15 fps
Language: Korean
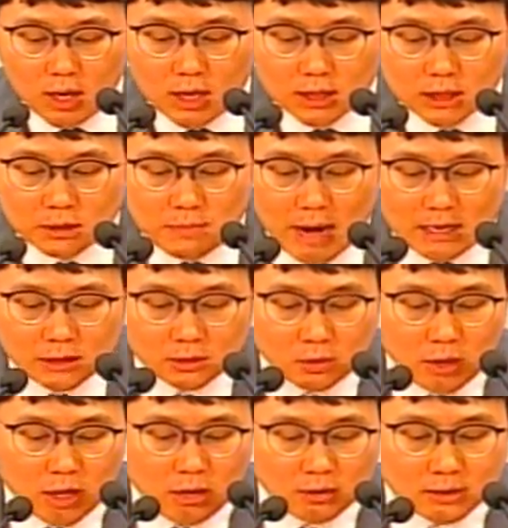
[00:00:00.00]
그
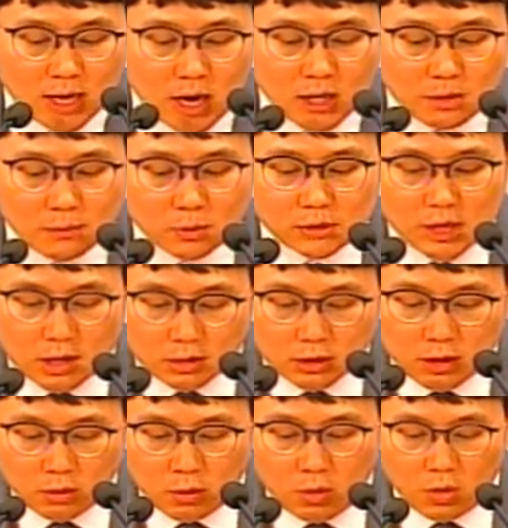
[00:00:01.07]
말소리 형상을 보자
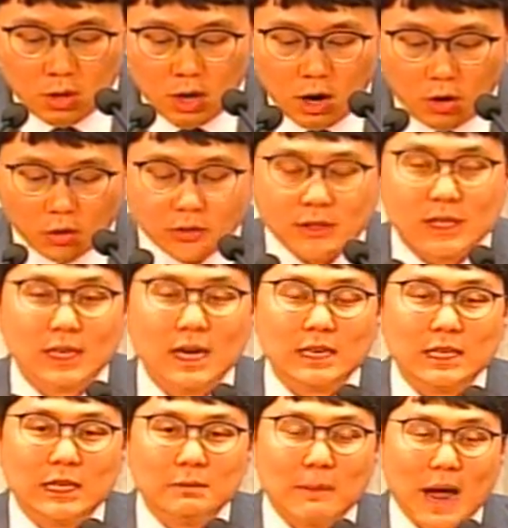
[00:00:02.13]
그리고 언제나
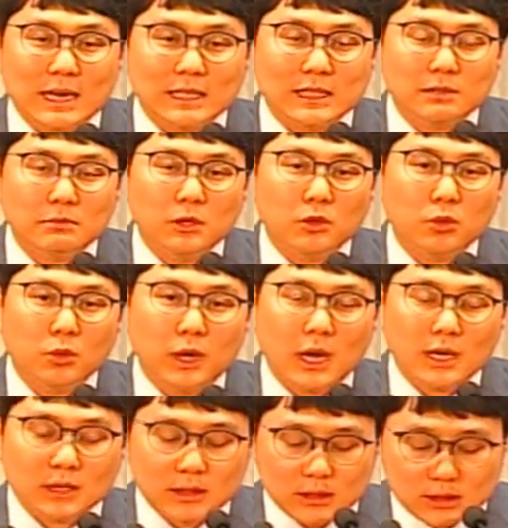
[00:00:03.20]
그 말씀을 통해
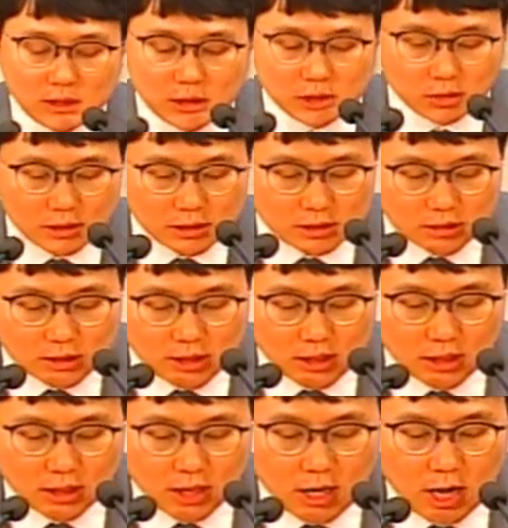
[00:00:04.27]
그 뜻을
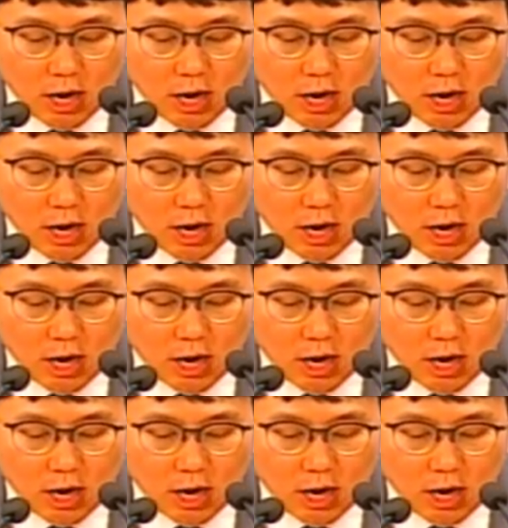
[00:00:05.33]
전했듯이